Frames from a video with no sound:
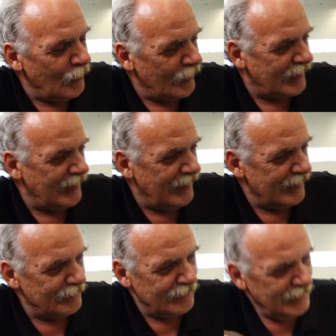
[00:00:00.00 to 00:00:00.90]

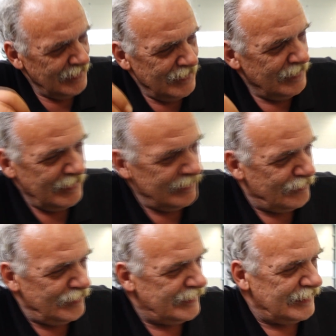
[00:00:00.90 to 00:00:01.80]
hochgeladen und es
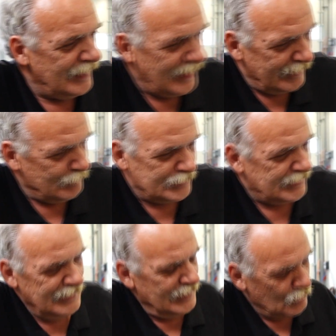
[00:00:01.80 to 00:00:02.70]
ist wichtig ein
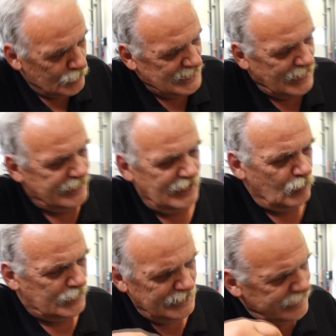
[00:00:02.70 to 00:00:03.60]
Ladebooster. Gut, sag ich ja
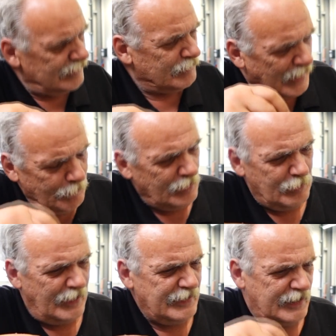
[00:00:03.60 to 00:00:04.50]
auch, das ist im
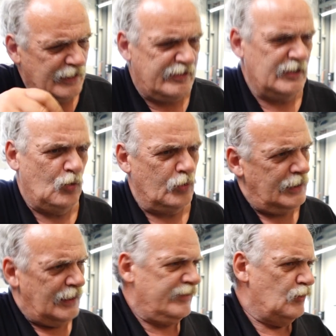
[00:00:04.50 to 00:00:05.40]
Campingbereich geht es nicht ohne,
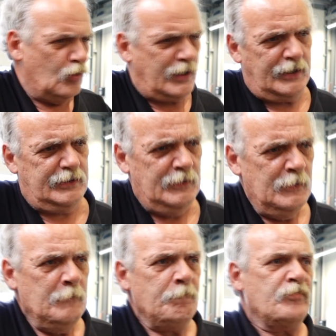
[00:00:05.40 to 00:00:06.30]
da hast du nur Kacke.
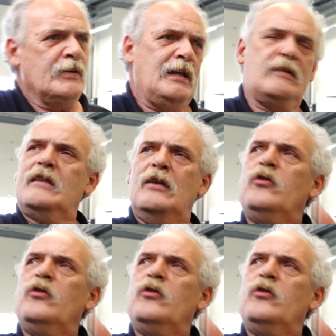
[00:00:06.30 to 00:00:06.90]
Da das